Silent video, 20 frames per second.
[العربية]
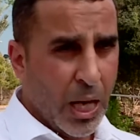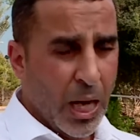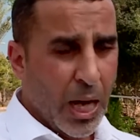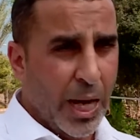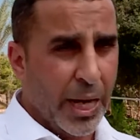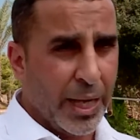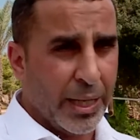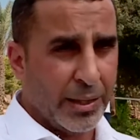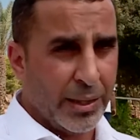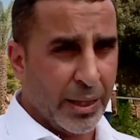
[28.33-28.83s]

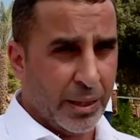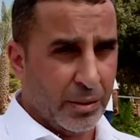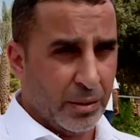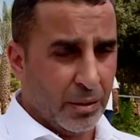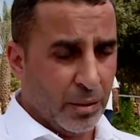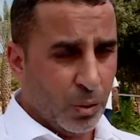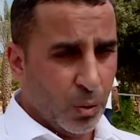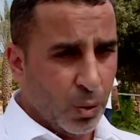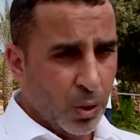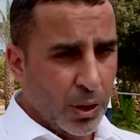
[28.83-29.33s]
أخذت
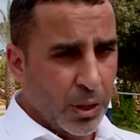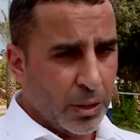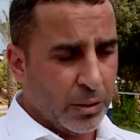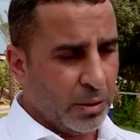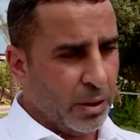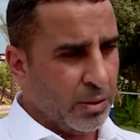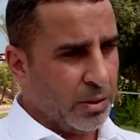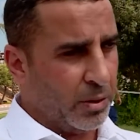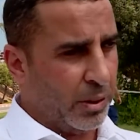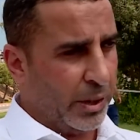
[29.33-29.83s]
كل
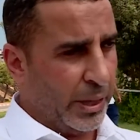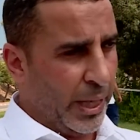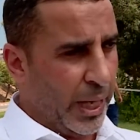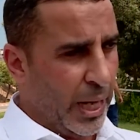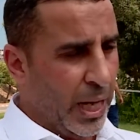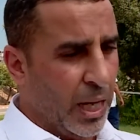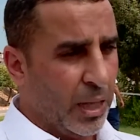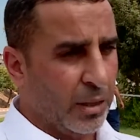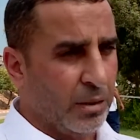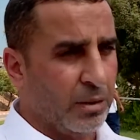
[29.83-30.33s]

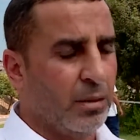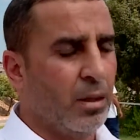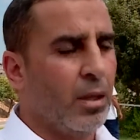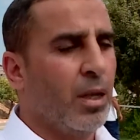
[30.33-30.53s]
التصريحات